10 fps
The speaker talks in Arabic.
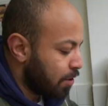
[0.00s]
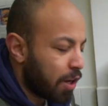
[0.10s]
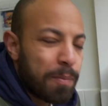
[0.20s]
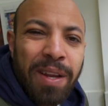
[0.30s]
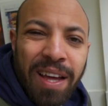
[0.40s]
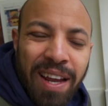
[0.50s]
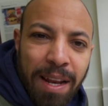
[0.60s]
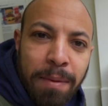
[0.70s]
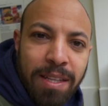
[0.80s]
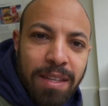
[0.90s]
طيب من غير
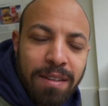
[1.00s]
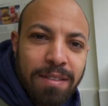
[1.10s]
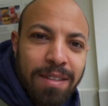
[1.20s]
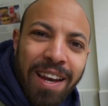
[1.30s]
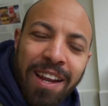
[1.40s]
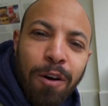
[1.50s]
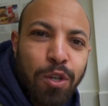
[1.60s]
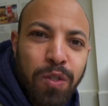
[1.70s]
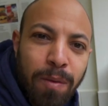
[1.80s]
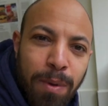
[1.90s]
كلام كتير خلينا
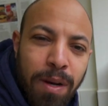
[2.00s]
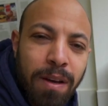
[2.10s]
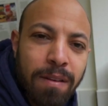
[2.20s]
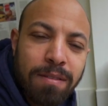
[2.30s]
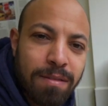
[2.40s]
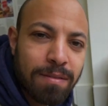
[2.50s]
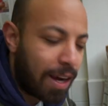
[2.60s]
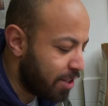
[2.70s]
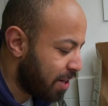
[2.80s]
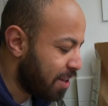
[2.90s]
نخش في البرجر
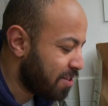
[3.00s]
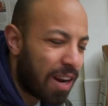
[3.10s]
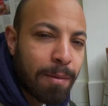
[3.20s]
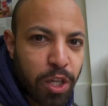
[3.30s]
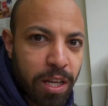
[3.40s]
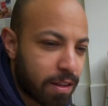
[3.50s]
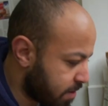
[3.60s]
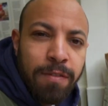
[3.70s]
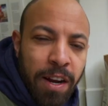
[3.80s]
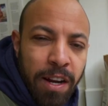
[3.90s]
عشان انا الصراحه مش قادر
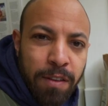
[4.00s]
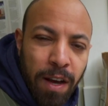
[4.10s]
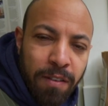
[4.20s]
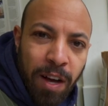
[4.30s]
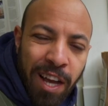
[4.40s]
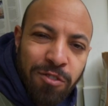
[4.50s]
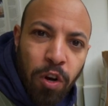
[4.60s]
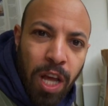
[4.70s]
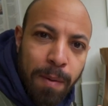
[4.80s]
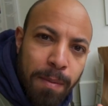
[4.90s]
فكره فايف جايز
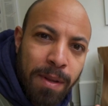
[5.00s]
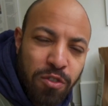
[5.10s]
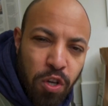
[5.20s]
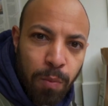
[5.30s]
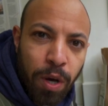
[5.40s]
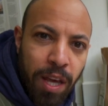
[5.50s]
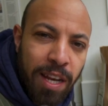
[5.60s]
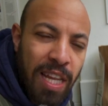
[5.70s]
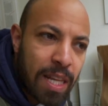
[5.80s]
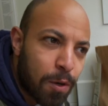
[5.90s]
قريبه من واي
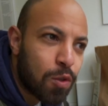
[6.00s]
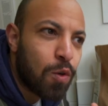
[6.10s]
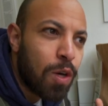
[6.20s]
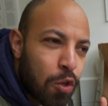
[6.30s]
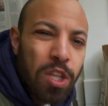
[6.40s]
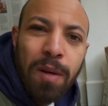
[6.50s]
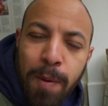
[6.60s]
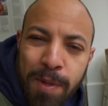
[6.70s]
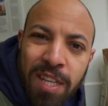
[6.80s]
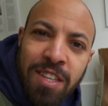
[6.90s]
ان انت برضو
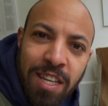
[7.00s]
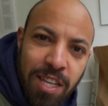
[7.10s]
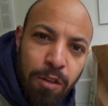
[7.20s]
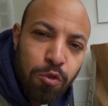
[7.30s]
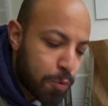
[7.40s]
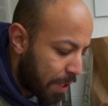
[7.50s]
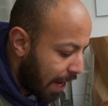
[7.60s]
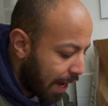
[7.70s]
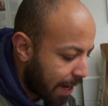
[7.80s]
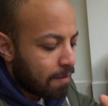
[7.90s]
تعتبر بتصنع الساندوتش
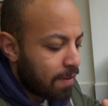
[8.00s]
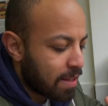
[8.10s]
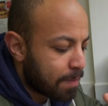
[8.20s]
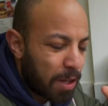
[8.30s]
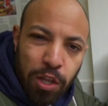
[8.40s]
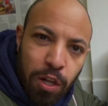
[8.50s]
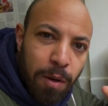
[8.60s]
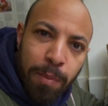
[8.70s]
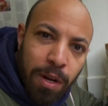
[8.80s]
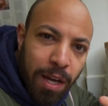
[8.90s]
بتاعك فانت بتختار
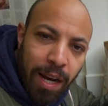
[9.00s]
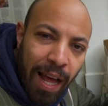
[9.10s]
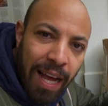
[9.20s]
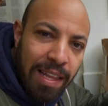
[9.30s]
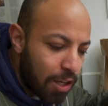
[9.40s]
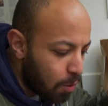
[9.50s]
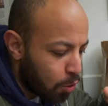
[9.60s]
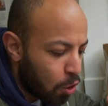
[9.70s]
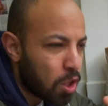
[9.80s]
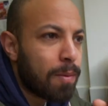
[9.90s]
البرجر العادي
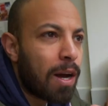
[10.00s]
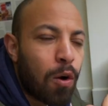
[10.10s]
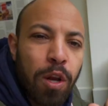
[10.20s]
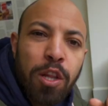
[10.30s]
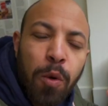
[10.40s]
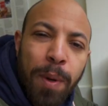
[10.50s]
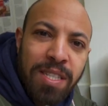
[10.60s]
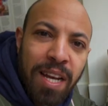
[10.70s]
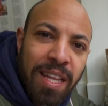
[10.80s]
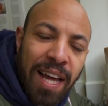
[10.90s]
وبتحط بقى كل
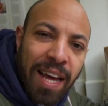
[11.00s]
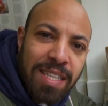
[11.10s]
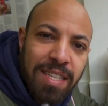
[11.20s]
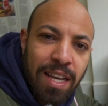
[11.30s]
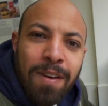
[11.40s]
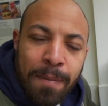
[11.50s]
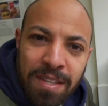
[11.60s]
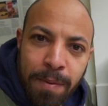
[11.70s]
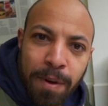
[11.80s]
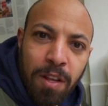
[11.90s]
التوبكس اللي انت عايزها فانا
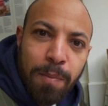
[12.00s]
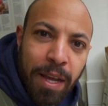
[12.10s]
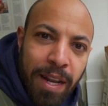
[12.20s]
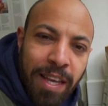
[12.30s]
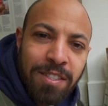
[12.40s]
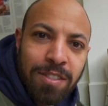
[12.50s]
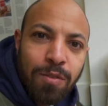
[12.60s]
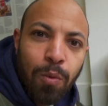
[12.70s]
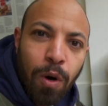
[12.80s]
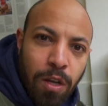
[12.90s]
مثلا مختار
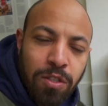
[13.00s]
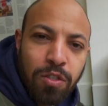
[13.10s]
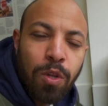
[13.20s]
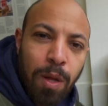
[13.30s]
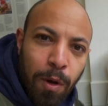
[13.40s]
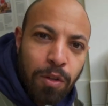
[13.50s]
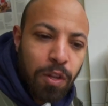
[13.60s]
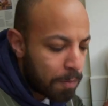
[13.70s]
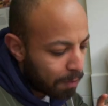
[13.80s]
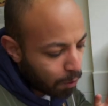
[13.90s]
مايونيز وخس
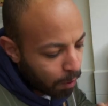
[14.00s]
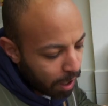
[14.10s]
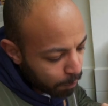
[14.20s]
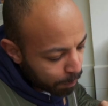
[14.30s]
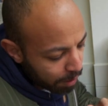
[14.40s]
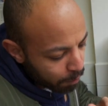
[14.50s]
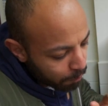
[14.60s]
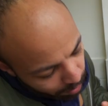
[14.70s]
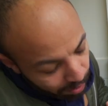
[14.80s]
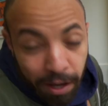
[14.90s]
وطماطم وهالوبينو
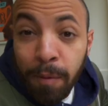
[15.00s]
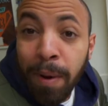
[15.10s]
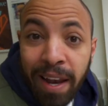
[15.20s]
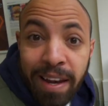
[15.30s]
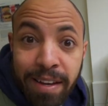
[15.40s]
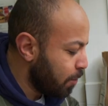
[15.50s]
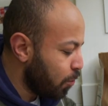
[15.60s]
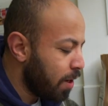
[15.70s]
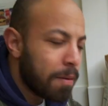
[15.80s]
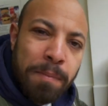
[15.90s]
وخيار مخلل
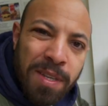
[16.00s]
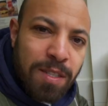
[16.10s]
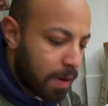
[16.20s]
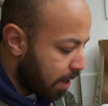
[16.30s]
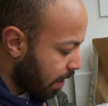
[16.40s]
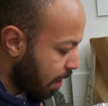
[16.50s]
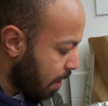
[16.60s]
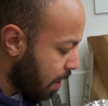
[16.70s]
نقول بسم الله